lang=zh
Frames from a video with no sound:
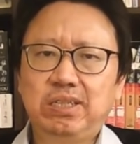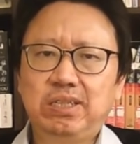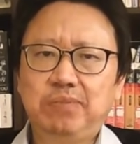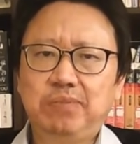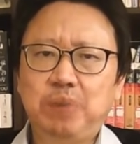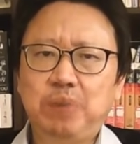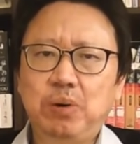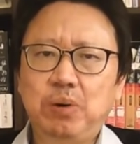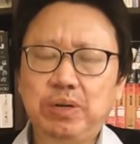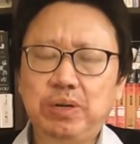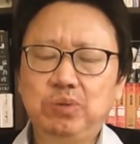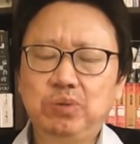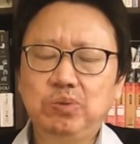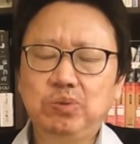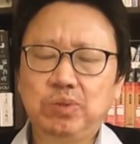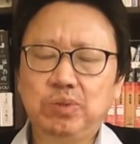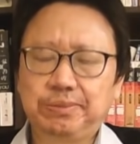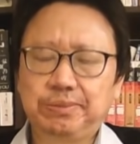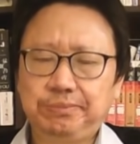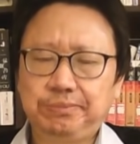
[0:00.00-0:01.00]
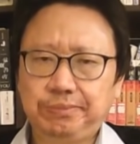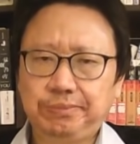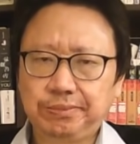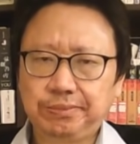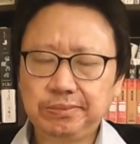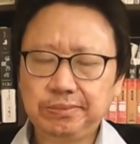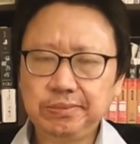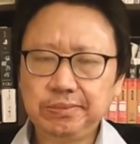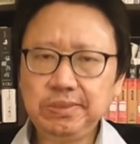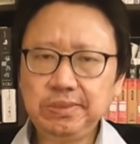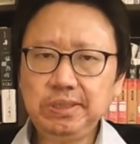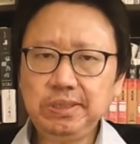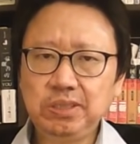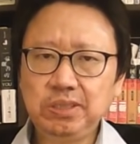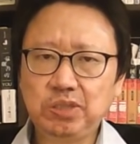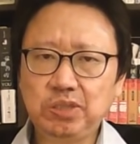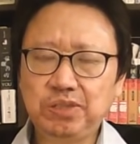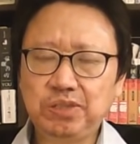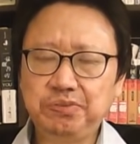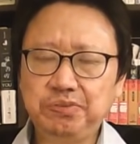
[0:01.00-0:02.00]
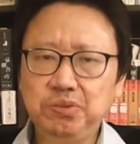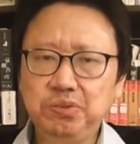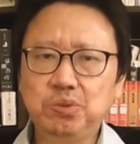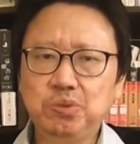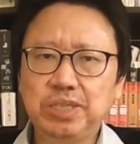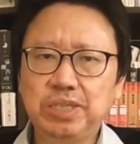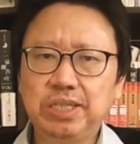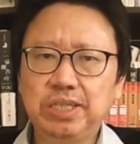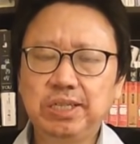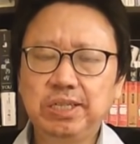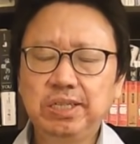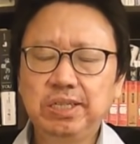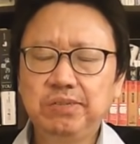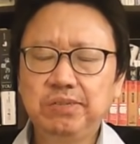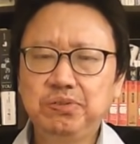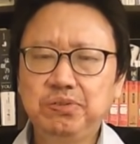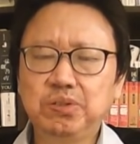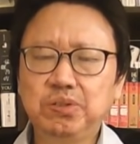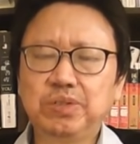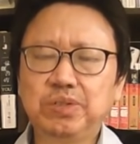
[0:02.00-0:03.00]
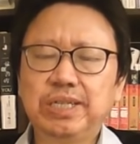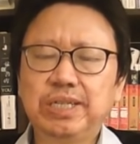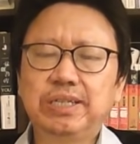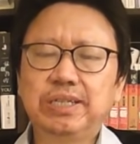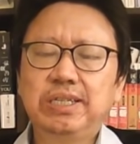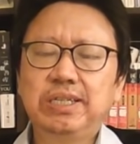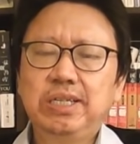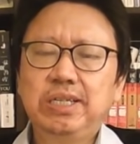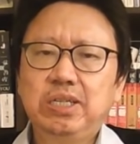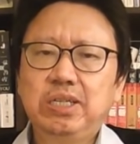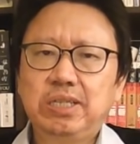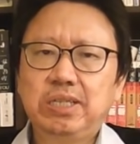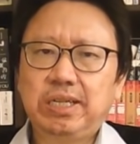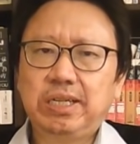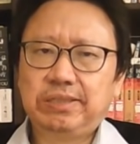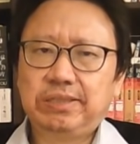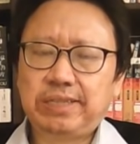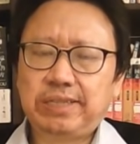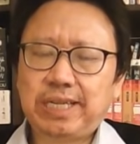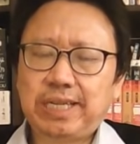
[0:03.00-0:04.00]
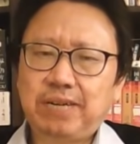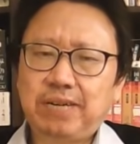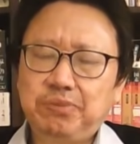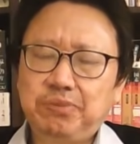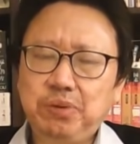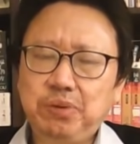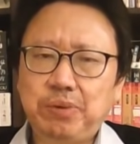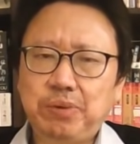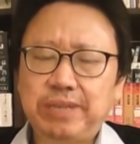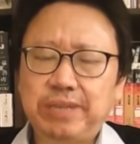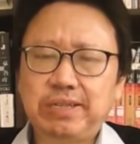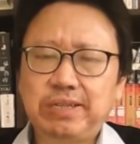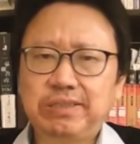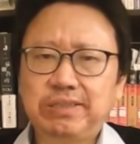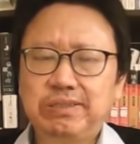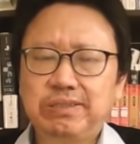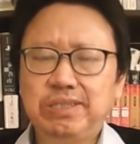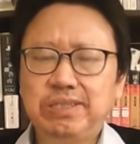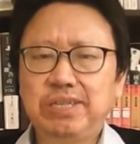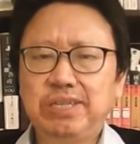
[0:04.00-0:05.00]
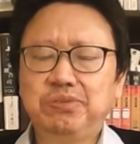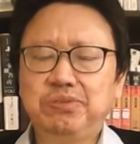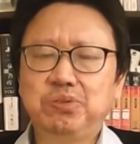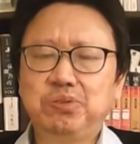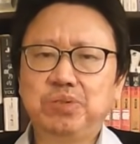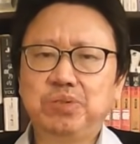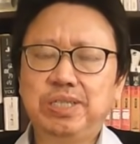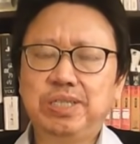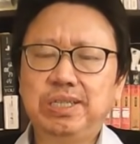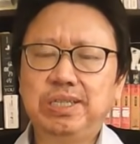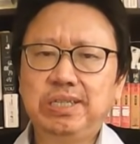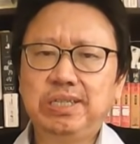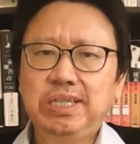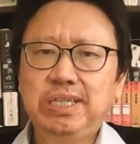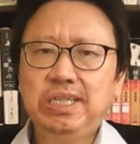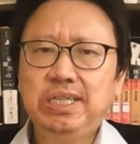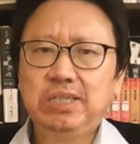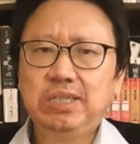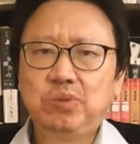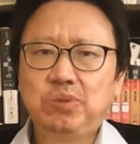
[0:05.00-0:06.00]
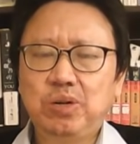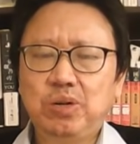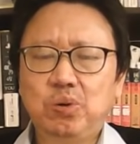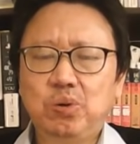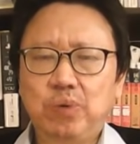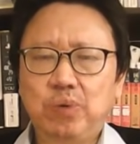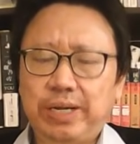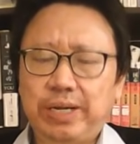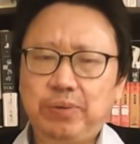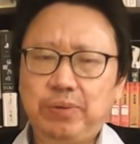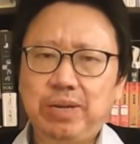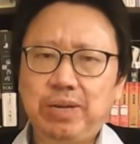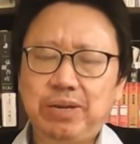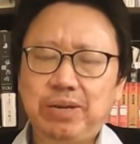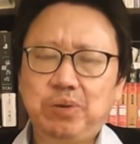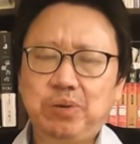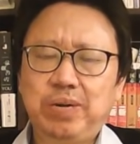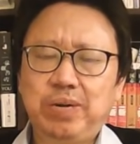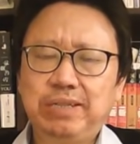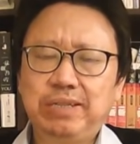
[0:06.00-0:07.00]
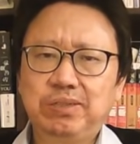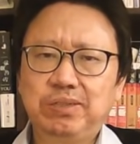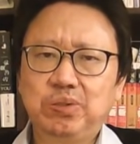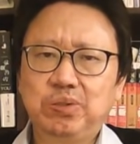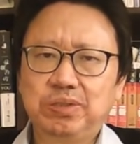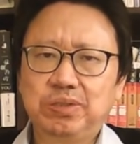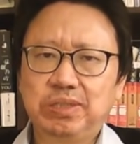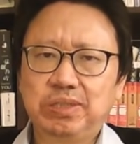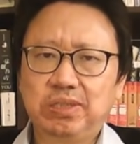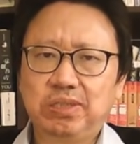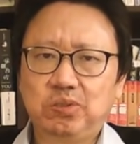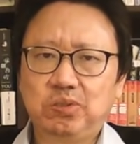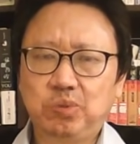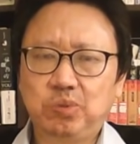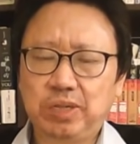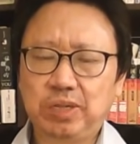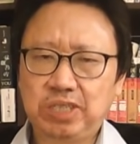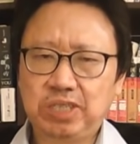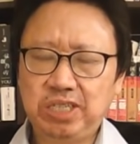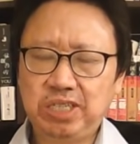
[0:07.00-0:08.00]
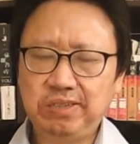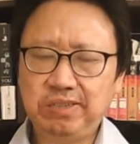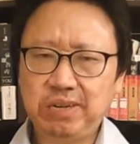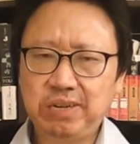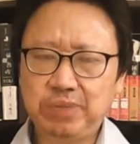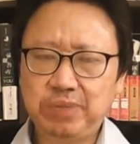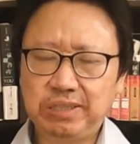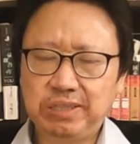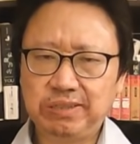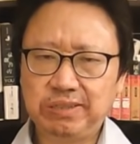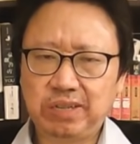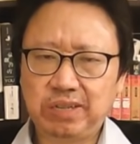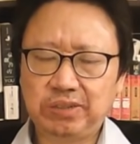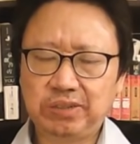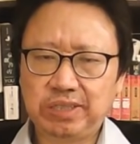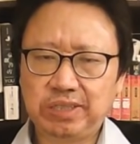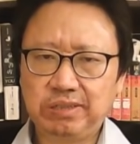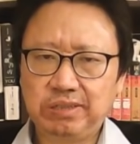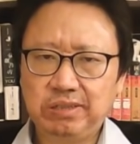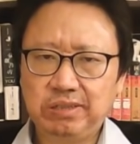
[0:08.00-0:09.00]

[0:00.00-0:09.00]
保卫工作，就是副主席、副总理、呃人大副委员长、政协副主席，最后管得越来越宽，说是除了七常委政治老人，